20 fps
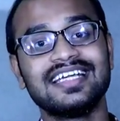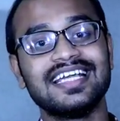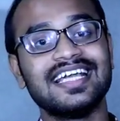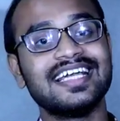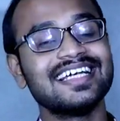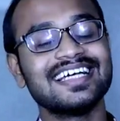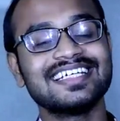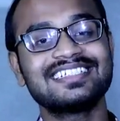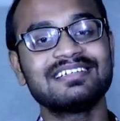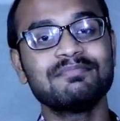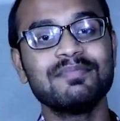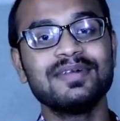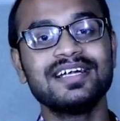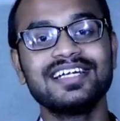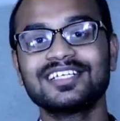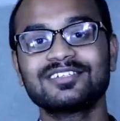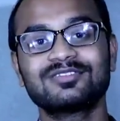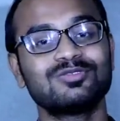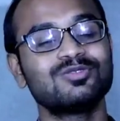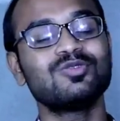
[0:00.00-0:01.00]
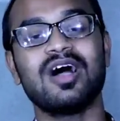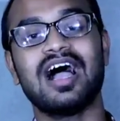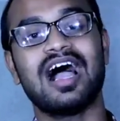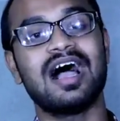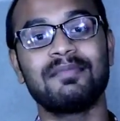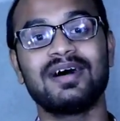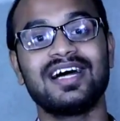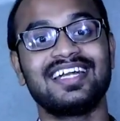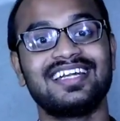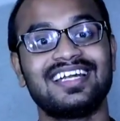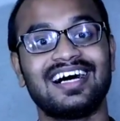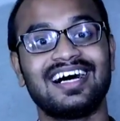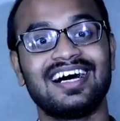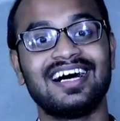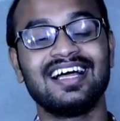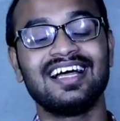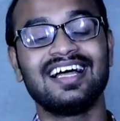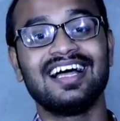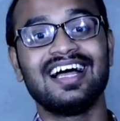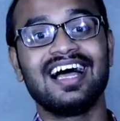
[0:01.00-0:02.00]
এই অ্যাচিভমেন্টটা শুধু আমার না
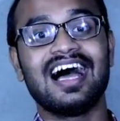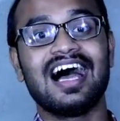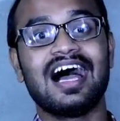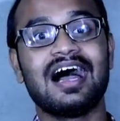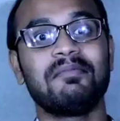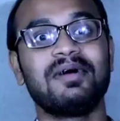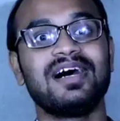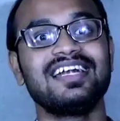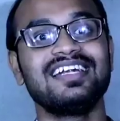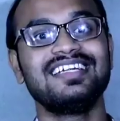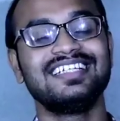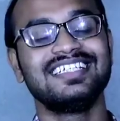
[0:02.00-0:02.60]
আমার